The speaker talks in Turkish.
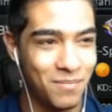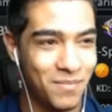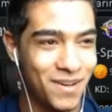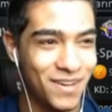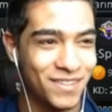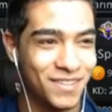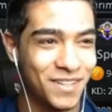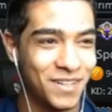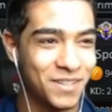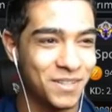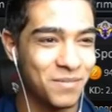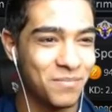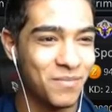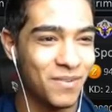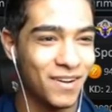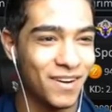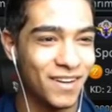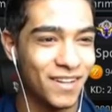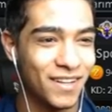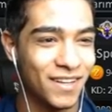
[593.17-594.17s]
mı aktardım Aynen, bu
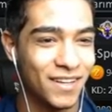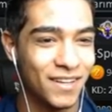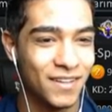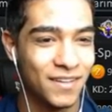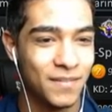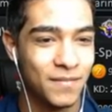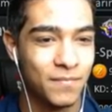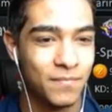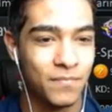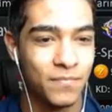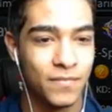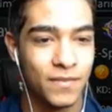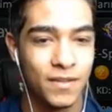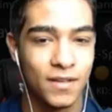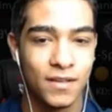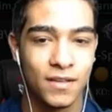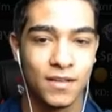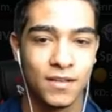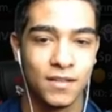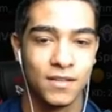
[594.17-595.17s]
arada? hesap.
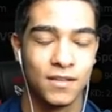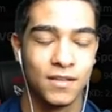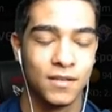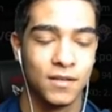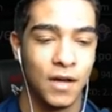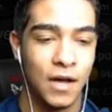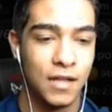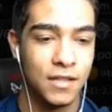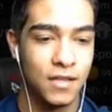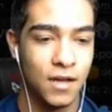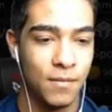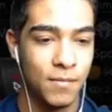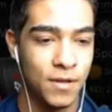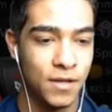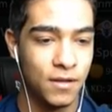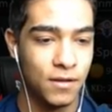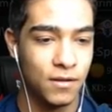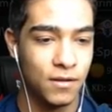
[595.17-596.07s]
Hadi abi.